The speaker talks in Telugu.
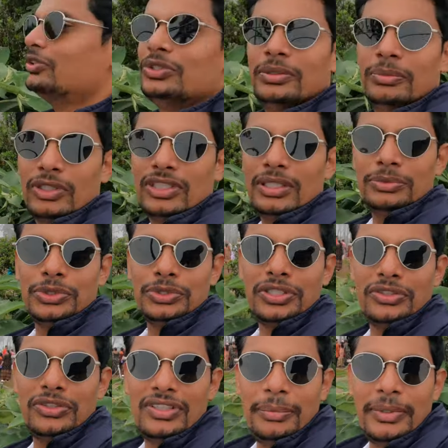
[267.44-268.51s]
చూడండి మొత్తం
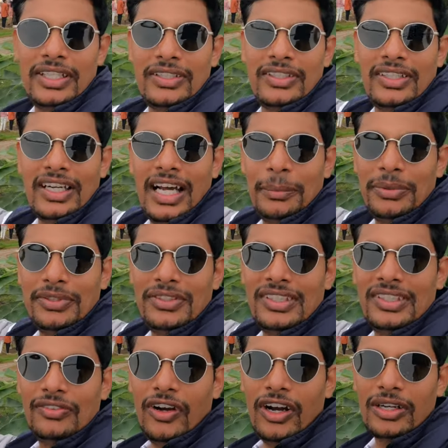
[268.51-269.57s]
చుట్టూ చూస్తే మీకు
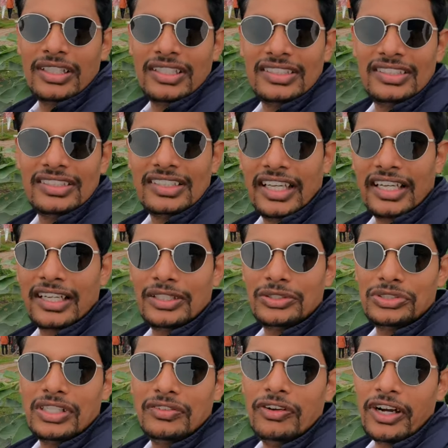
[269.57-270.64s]
అనిపిస్తుంది ఫాగ్ ఎక్స్ట్రా
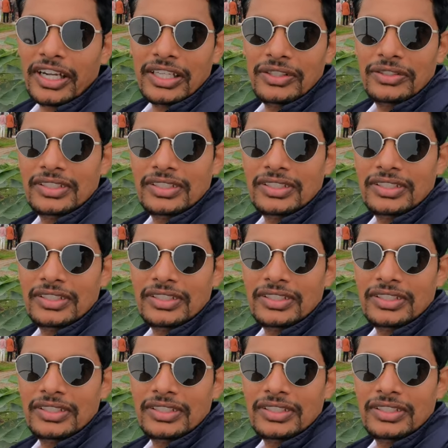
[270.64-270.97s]
చూసినా ఫాగే